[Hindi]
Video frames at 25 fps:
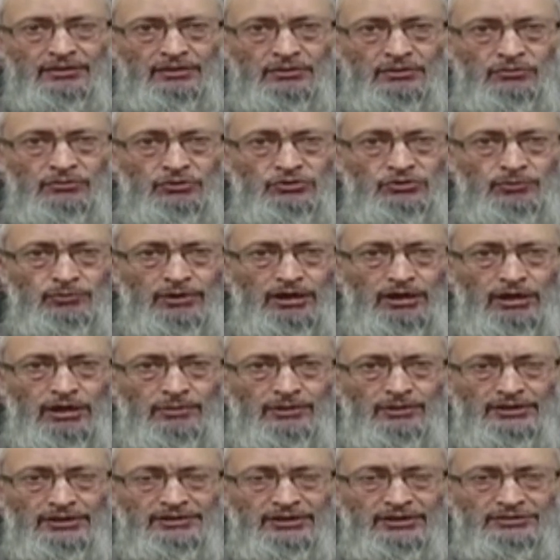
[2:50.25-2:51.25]
कि कुछ
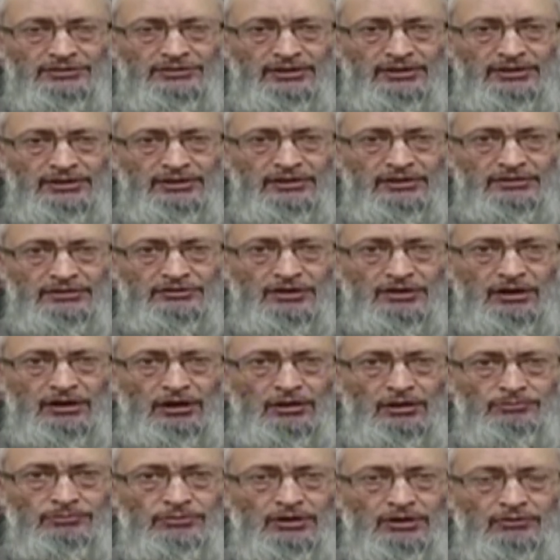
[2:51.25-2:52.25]
मकाम ऐसे हैं कि
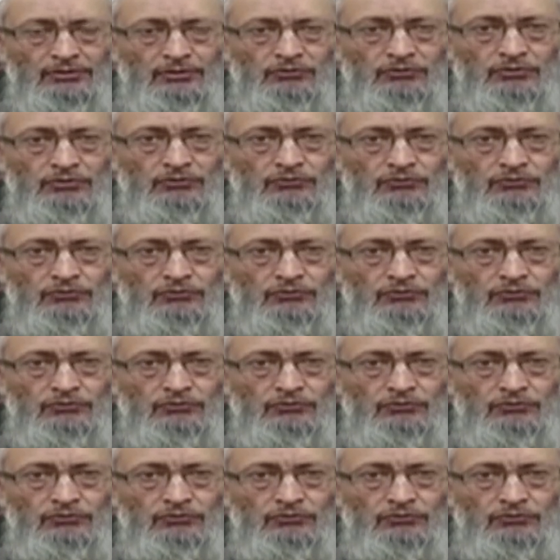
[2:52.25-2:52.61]
जहां पर